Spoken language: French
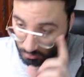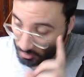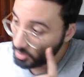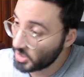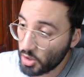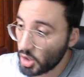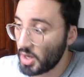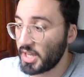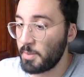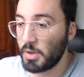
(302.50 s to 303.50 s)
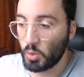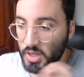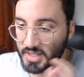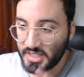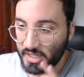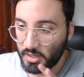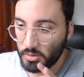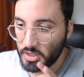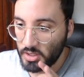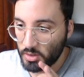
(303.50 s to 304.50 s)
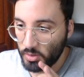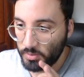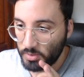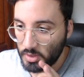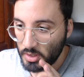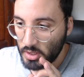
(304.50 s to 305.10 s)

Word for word: Ok encore un bah donc SR garanti encore une fois.